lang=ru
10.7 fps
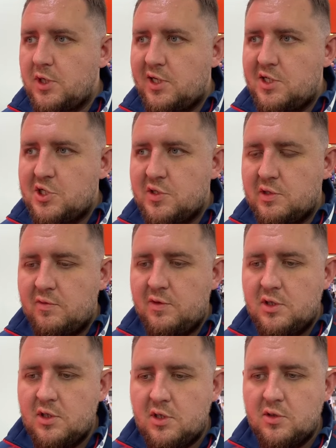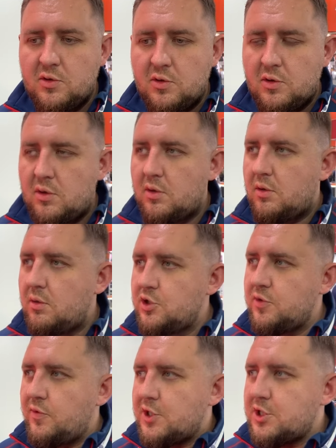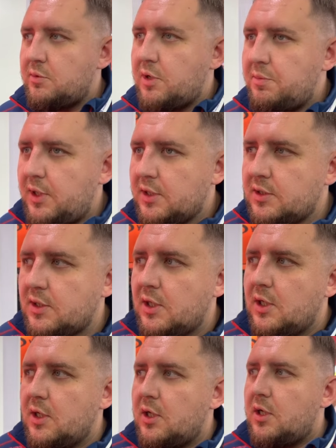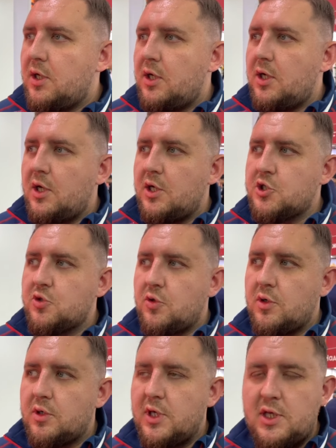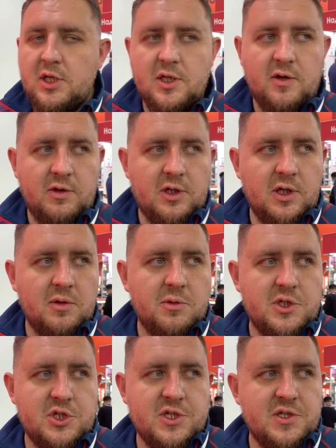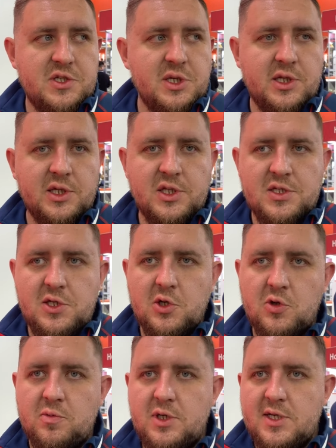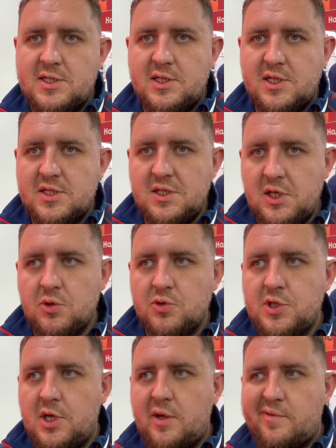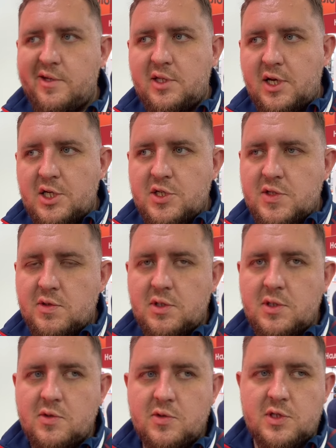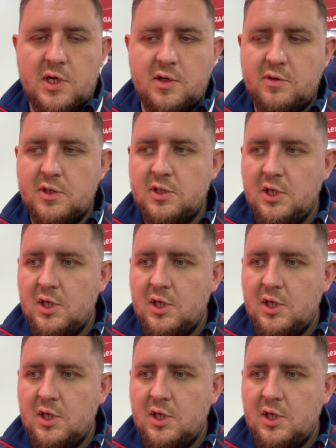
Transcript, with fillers: количество новинок, но очень важный момент – а, что какие-то новинки мы сейчас действительно тестируем. Если нас не устраивает качество, не устраивает